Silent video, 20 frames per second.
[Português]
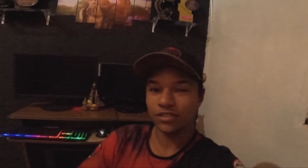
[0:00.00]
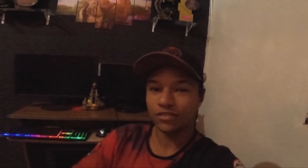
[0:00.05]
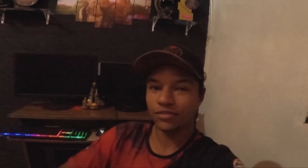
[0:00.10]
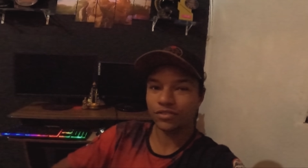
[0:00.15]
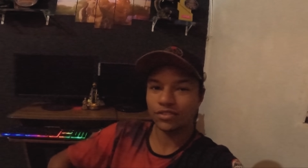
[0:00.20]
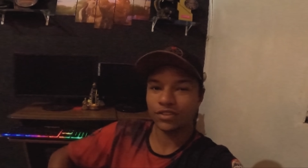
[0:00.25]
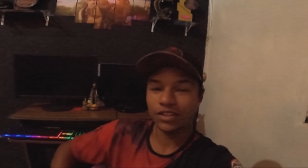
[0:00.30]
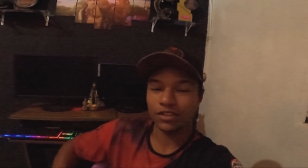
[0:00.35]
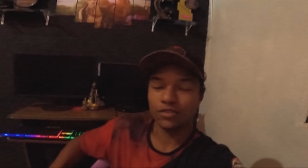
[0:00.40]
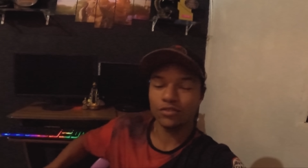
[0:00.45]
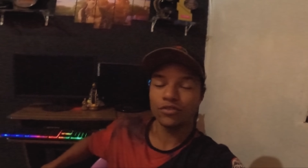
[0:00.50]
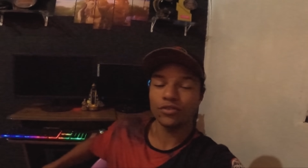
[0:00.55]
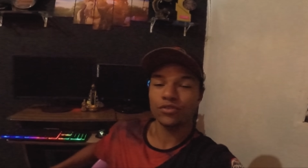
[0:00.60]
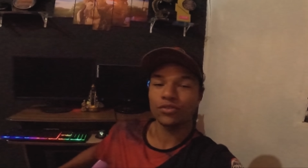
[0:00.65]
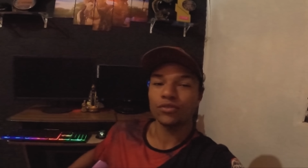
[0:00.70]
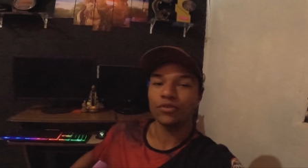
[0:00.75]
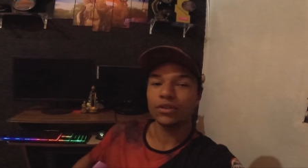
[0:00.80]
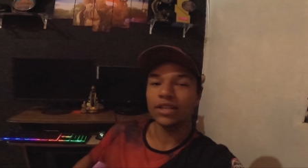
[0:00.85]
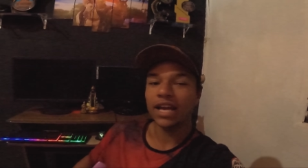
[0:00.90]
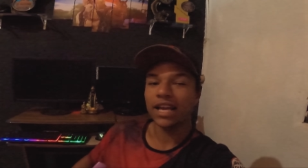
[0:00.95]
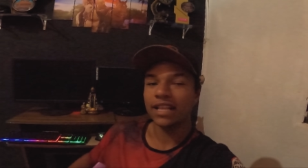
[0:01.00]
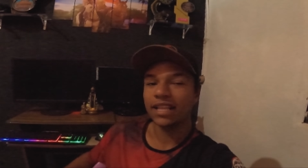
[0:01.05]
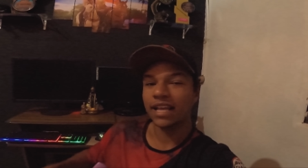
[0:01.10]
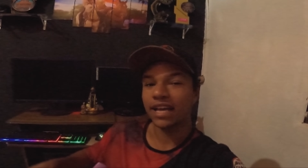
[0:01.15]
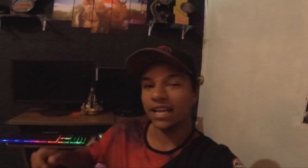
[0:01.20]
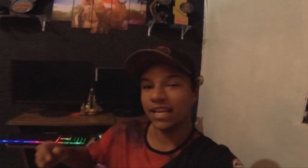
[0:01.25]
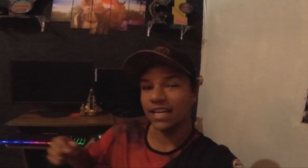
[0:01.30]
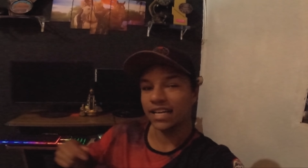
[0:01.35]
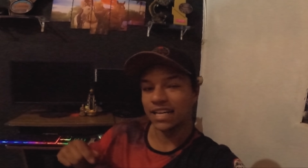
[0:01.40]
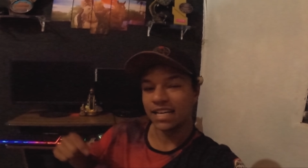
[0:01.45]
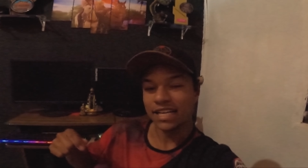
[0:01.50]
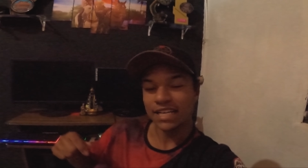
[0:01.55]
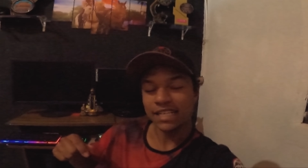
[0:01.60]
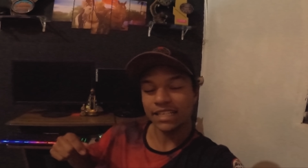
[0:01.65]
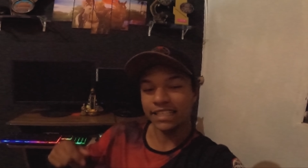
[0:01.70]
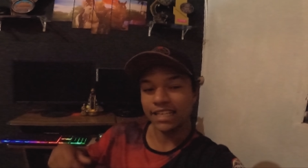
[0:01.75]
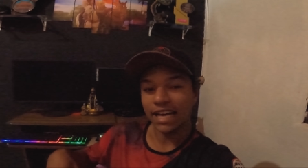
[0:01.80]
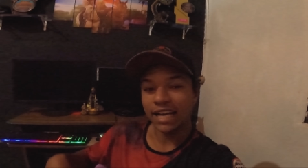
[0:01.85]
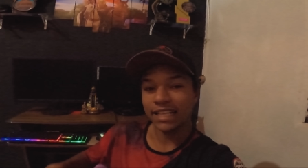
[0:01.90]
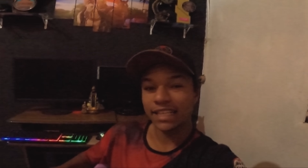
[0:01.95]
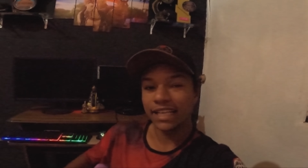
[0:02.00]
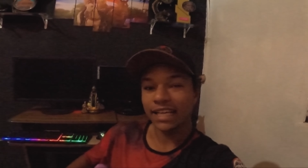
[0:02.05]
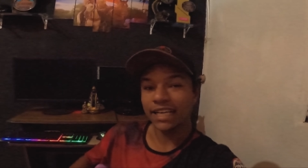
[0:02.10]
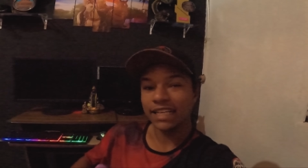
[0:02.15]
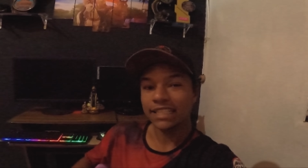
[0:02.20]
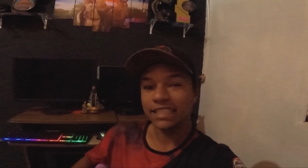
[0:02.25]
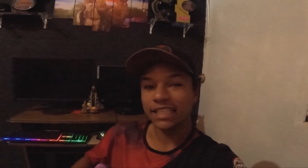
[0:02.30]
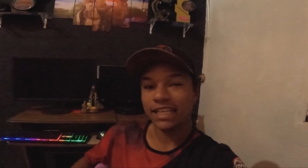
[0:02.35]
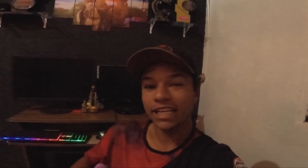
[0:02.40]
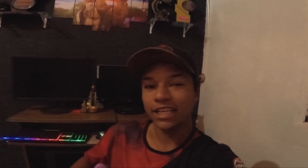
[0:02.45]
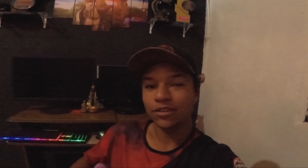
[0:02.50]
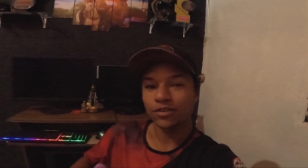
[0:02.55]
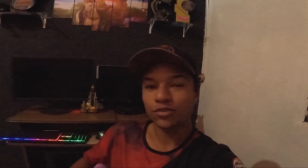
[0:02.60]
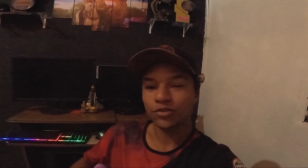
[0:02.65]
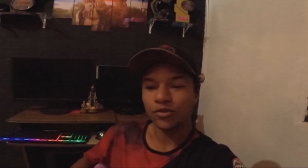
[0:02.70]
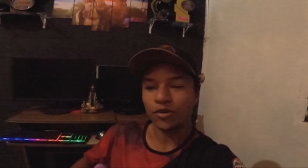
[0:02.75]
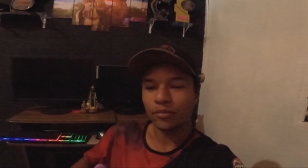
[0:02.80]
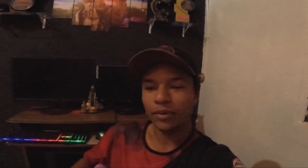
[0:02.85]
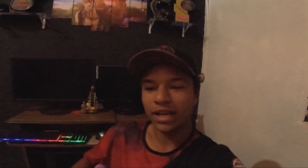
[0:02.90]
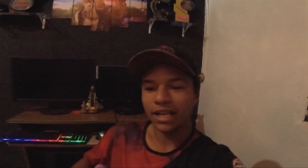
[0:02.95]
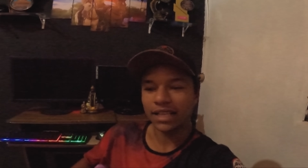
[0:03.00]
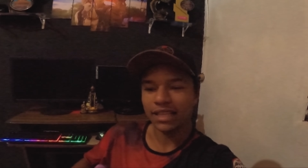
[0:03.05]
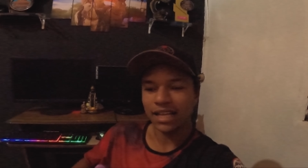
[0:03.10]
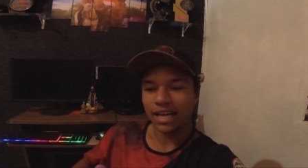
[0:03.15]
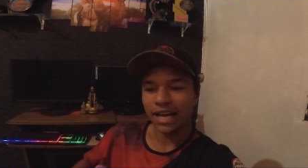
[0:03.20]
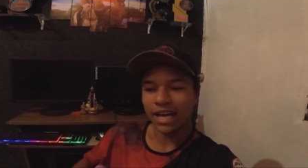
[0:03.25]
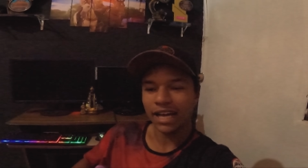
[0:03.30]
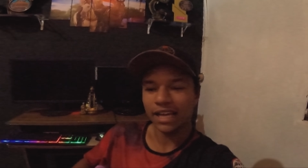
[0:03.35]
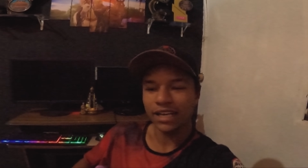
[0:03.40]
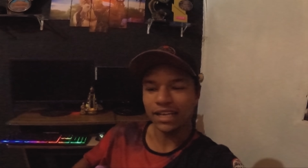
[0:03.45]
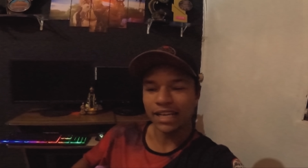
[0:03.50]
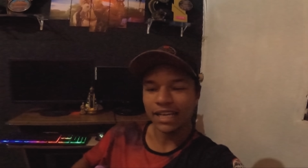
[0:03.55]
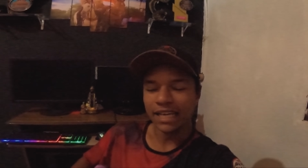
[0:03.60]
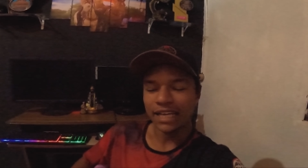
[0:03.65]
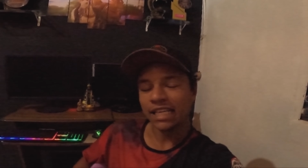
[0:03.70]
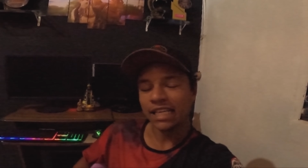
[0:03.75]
Se vocês gostou da ideia, já deixa aí nos comentários.